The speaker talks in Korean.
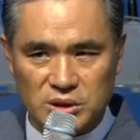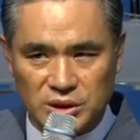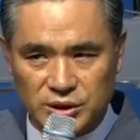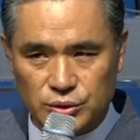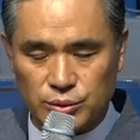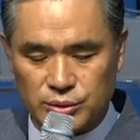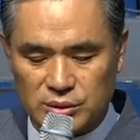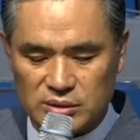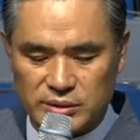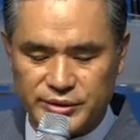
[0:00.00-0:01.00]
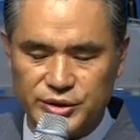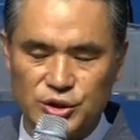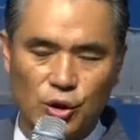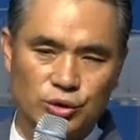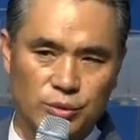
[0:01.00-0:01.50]
그리스도를
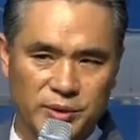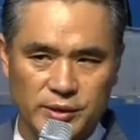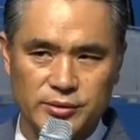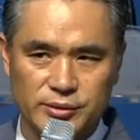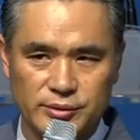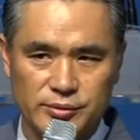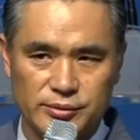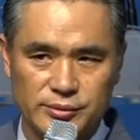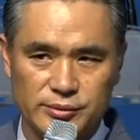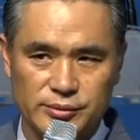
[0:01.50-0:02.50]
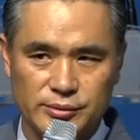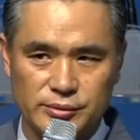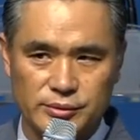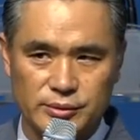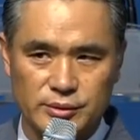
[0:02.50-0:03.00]
영접하는 거예요.
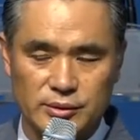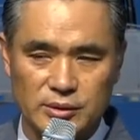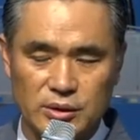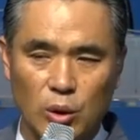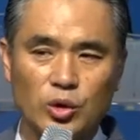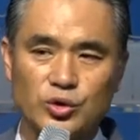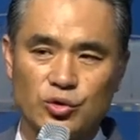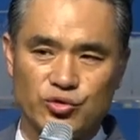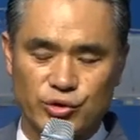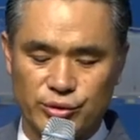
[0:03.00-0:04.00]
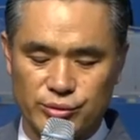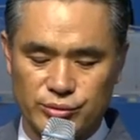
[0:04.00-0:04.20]
그럼 거저 주세요.